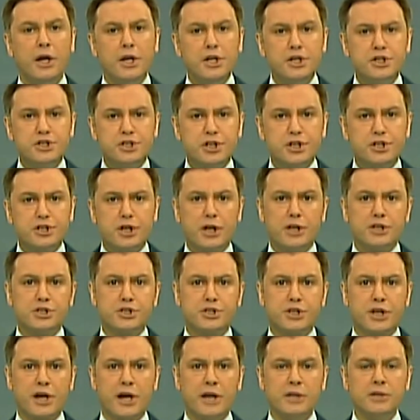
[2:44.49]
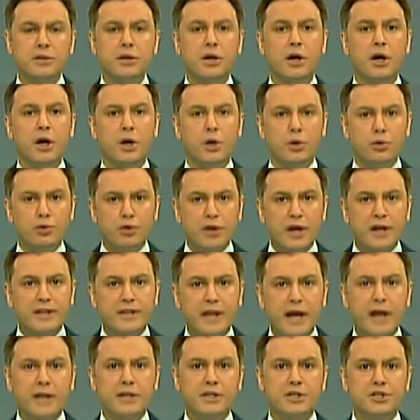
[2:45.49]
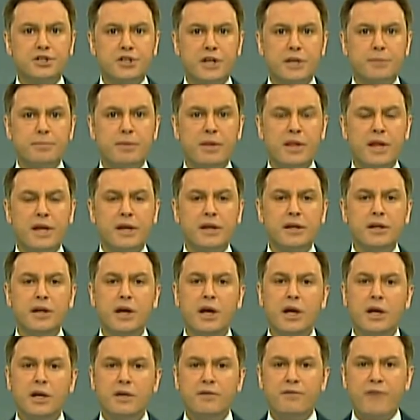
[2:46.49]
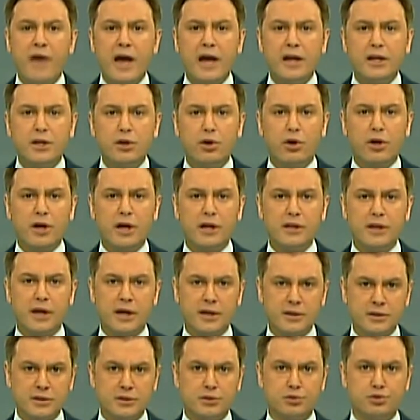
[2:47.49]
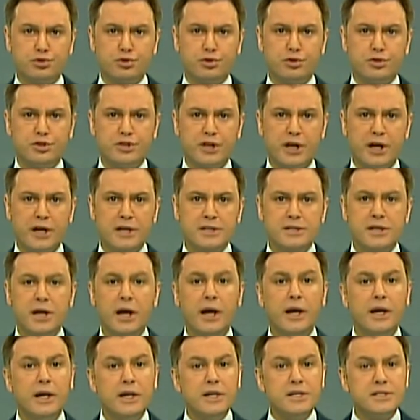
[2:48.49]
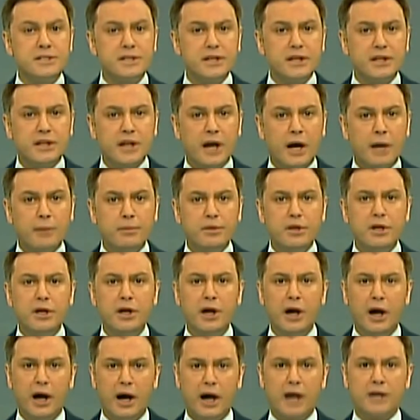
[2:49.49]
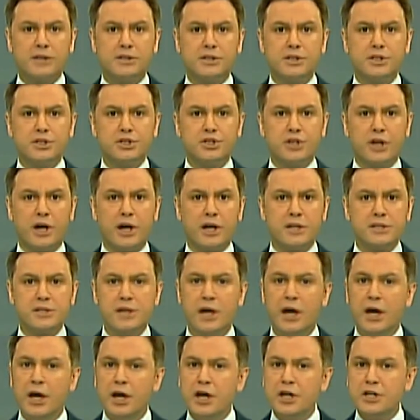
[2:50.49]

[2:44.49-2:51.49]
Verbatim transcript: İşçi çalıştıran üreten işletmelerin vergi oranlarını düşüreceğiz. İstihdamı arttıracağız.